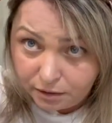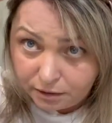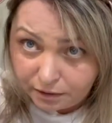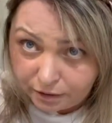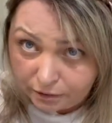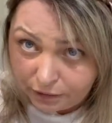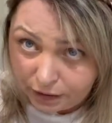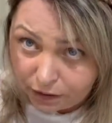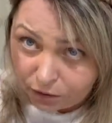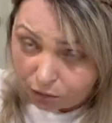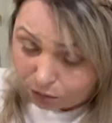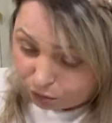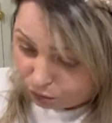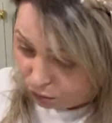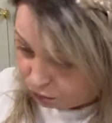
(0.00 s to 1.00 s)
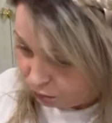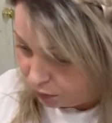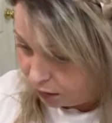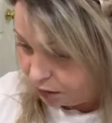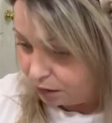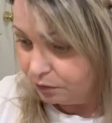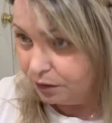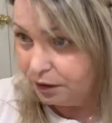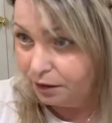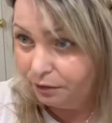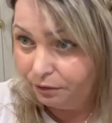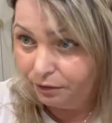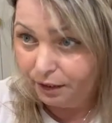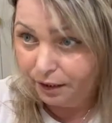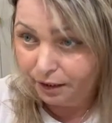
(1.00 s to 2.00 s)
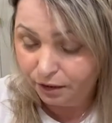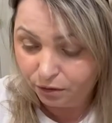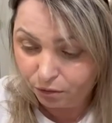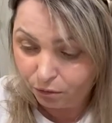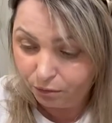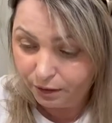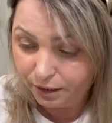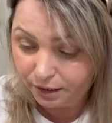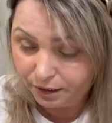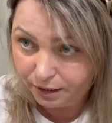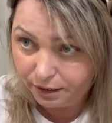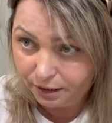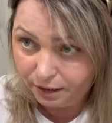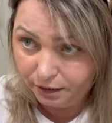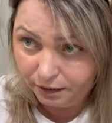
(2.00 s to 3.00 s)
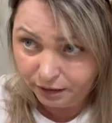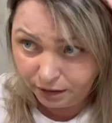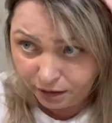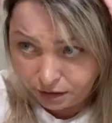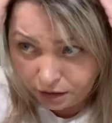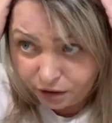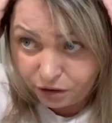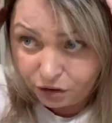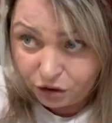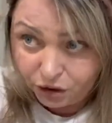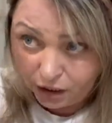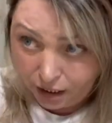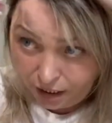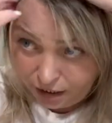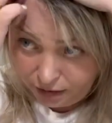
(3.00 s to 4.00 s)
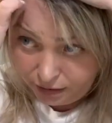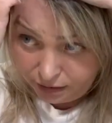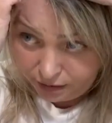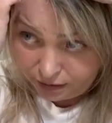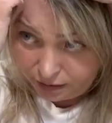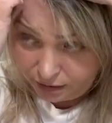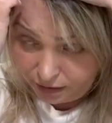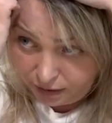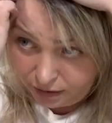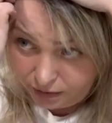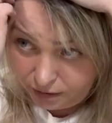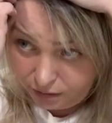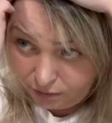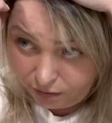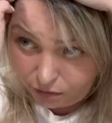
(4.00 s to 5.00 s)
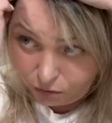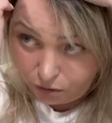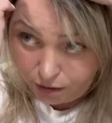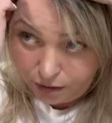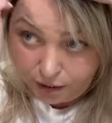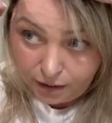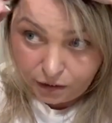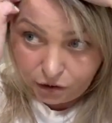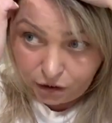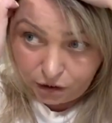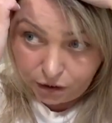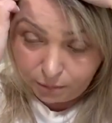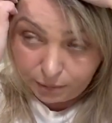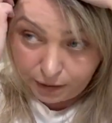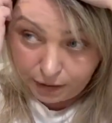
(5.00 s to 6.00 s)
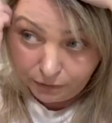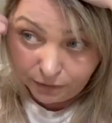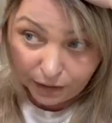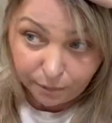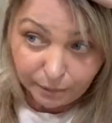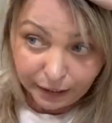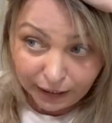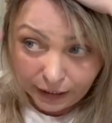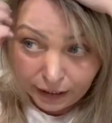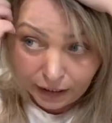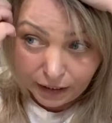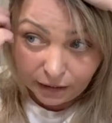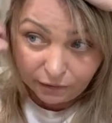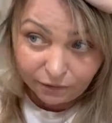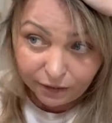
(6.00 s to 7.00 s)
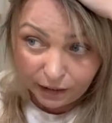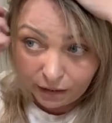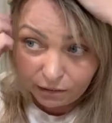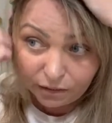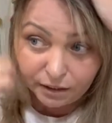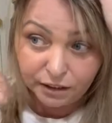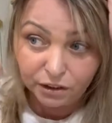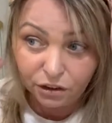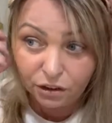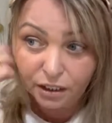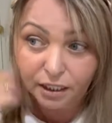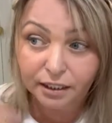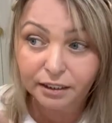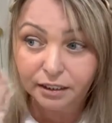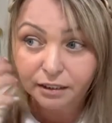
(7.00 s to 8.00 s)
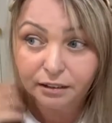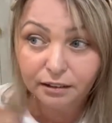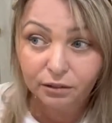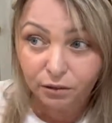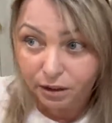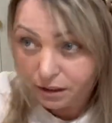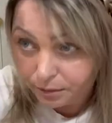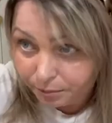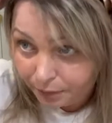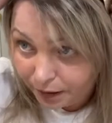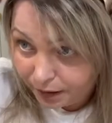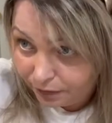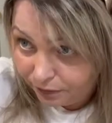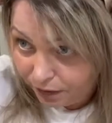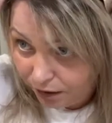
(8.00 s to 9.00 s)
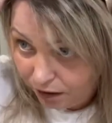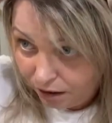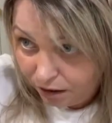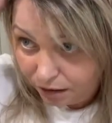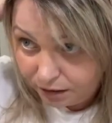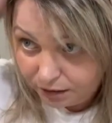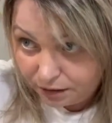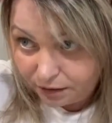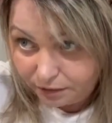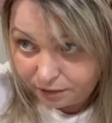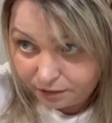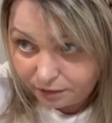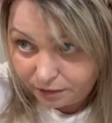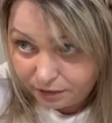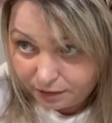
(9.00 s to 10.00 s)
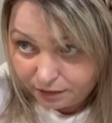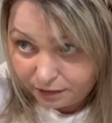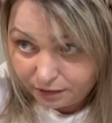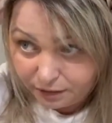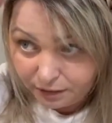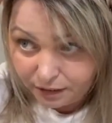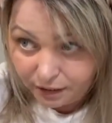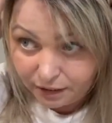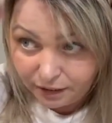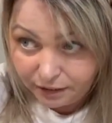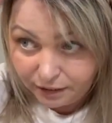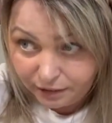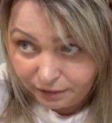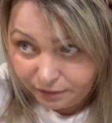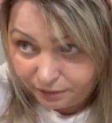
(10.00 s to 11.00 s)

Tá vendo? Tudo isso você faz com essa tiara. Aí dá uma... Gente, a menina fica magnífica com essa tiara. Coisa maravilhosa, tá?